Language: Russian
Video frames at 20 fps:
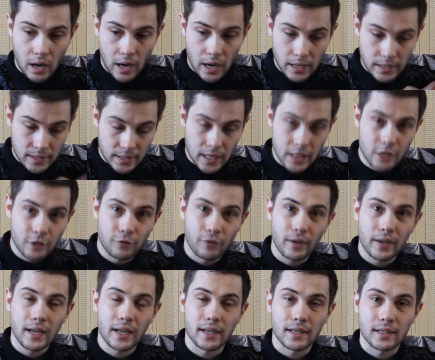А здесь в
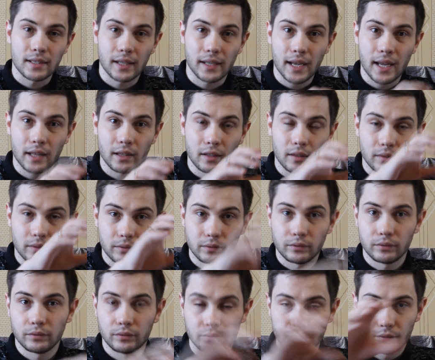фойе стоят
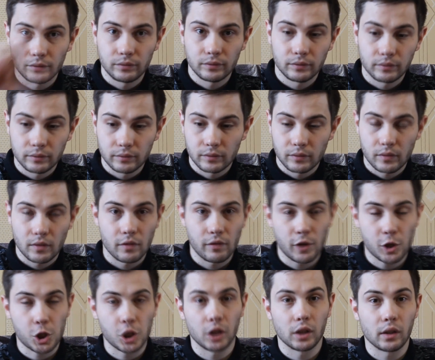
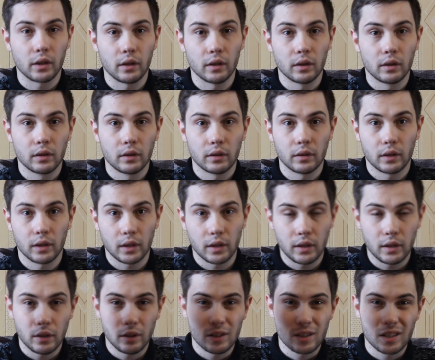вешалки.
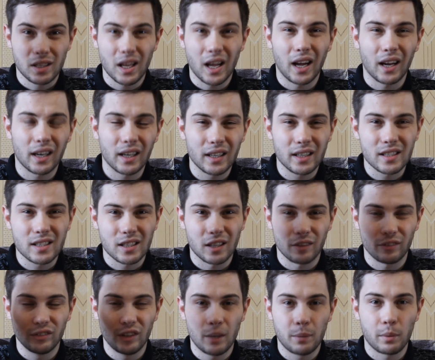Такие старые
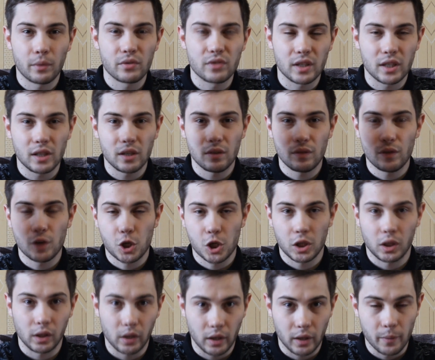совдеповские
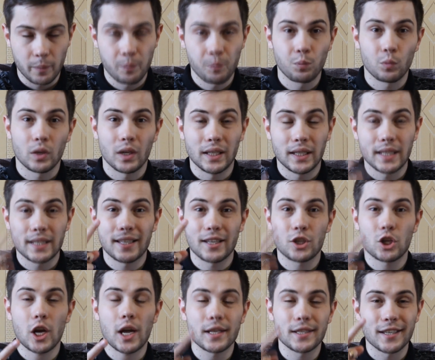вешалки. И
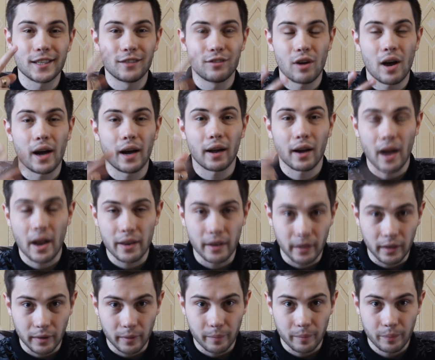назначается два
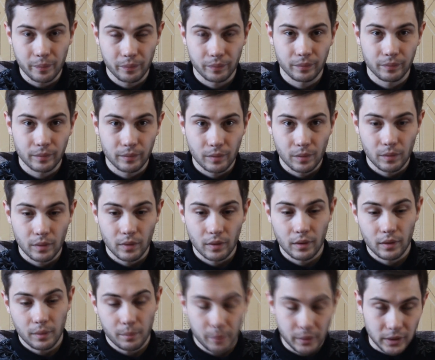охранника.
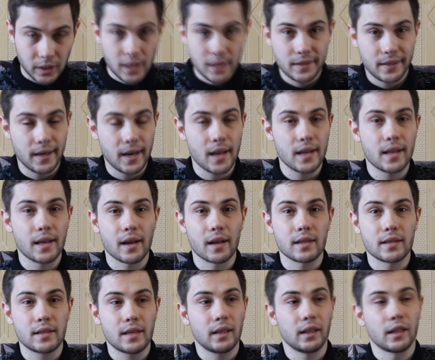Подразделение
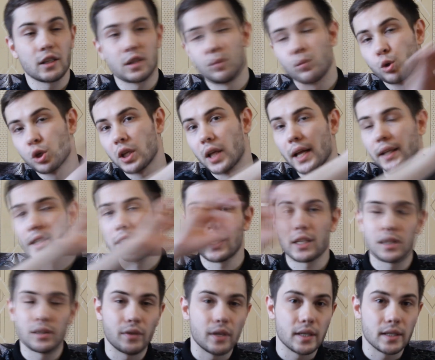разделось, бушлаты
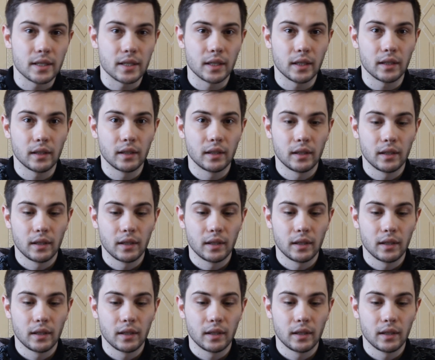развесили.